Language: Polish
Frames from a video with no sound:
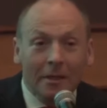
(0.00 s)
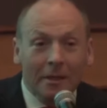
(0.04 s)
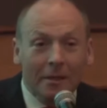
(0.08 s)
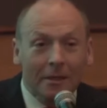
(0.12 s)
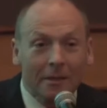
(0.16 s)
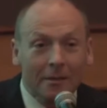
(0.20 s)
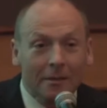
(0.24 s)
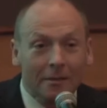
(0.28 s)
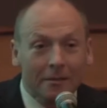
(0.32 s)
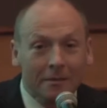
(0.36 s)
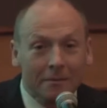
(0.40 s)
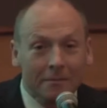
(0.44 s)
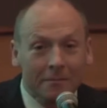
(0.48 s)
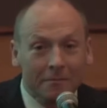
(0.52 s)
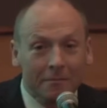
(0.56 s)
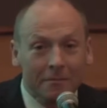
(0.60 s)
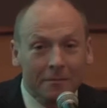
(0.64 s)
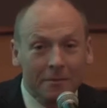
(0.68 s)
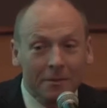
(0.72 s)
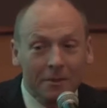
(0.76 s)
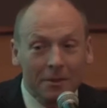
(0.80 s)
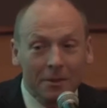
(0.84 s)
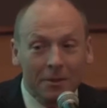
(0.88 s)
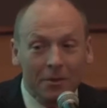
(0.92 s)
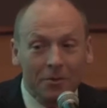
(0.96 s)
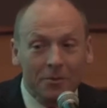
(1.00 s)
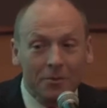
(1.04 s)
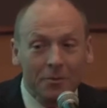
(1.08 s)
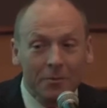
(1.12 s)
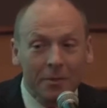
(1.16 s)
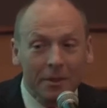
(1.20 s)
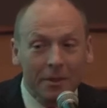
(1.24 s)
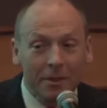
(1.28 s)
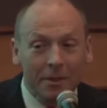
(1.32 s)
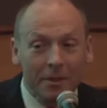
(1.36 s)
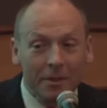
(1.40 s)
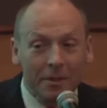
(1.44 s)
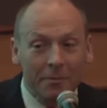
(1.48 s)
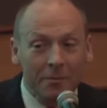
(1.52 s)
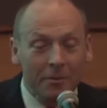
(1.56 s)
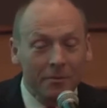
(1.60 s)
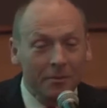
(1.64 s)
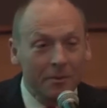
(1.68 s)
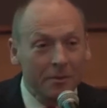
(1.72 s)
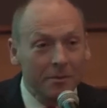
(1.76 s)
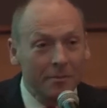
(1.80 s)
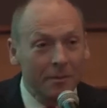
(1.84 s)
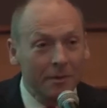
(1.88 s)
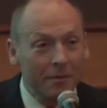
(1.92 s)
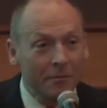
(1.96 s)
Yy, i rozumienie
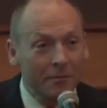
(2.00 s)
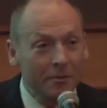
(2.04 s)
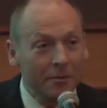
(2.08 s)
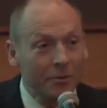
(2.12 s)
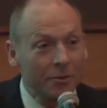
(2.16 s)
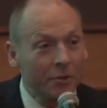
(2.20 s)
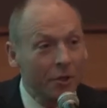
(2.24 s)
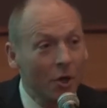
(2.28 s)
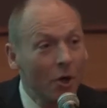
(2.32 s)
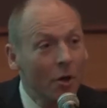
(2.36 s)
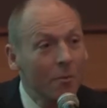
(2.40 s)
niepełnosprawności.